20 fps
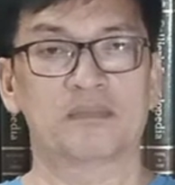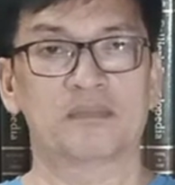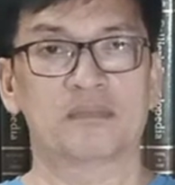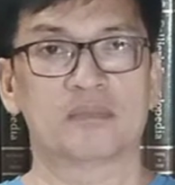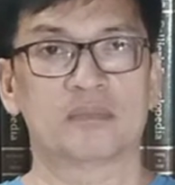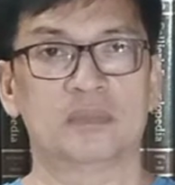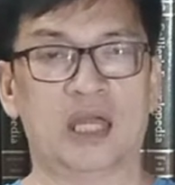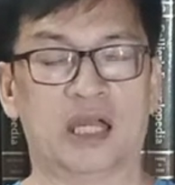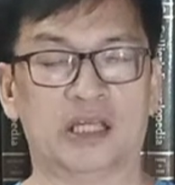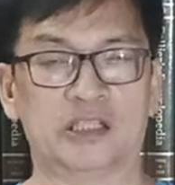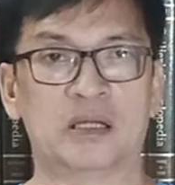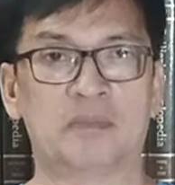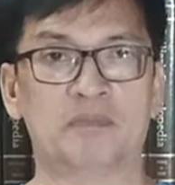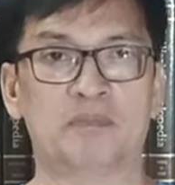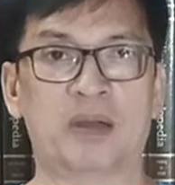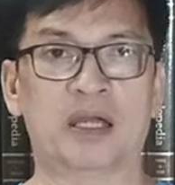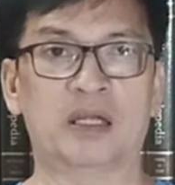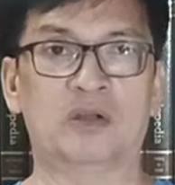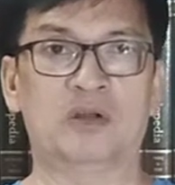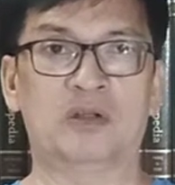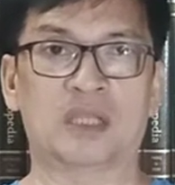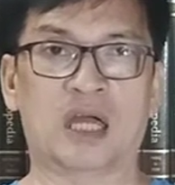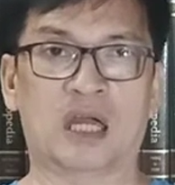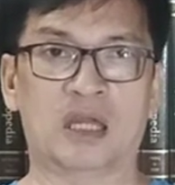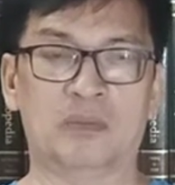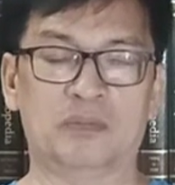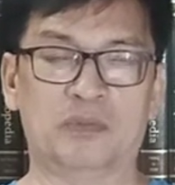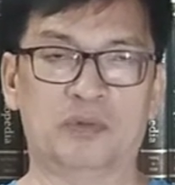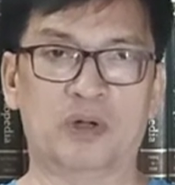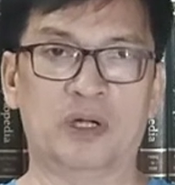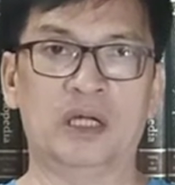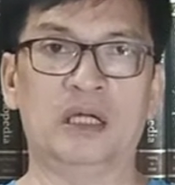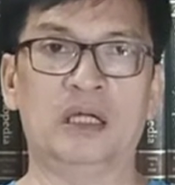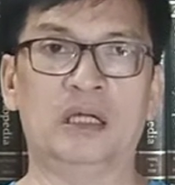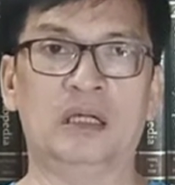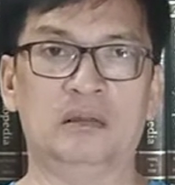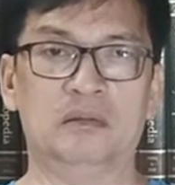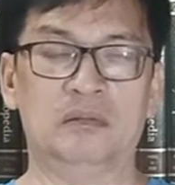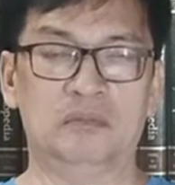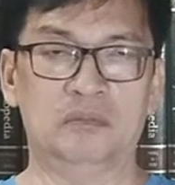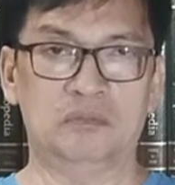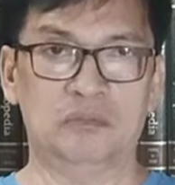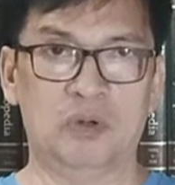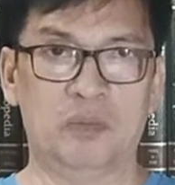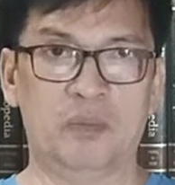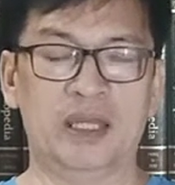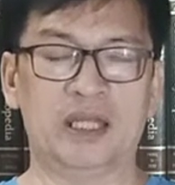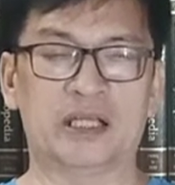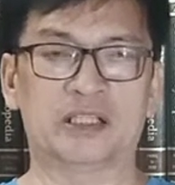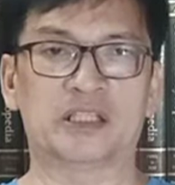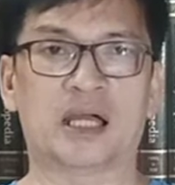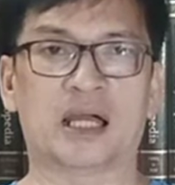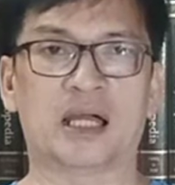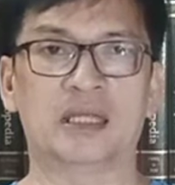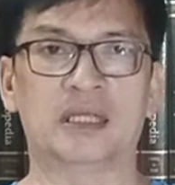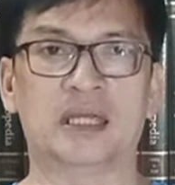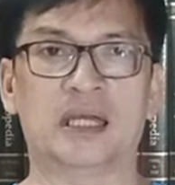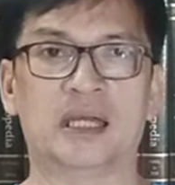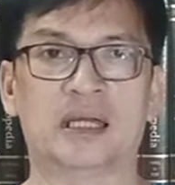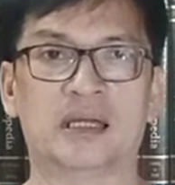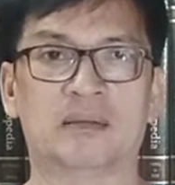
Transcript: Nais ng Panginoon tayo po ay bumalik sa Kanya